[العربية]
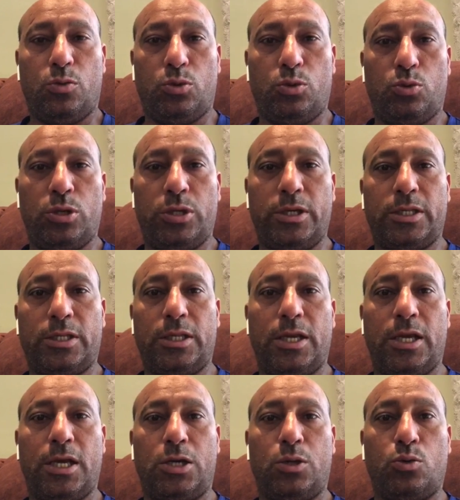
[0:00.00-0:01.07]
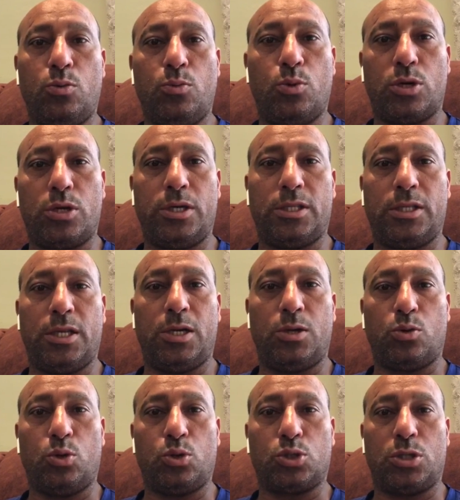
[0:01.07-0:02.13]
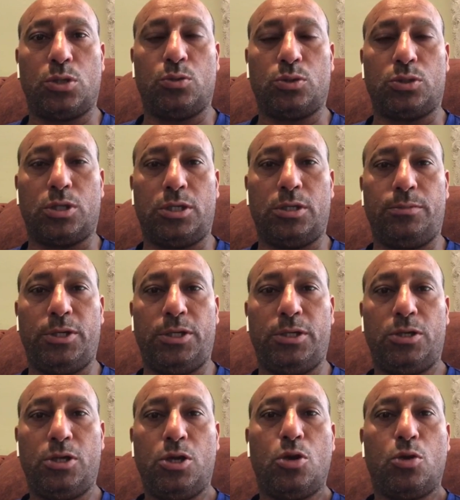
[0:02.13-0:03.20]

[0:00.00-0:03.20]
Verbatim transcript: ونقول للنادي الاهلي وجمهور النادي الاهلي كل سنه وانتم طيبين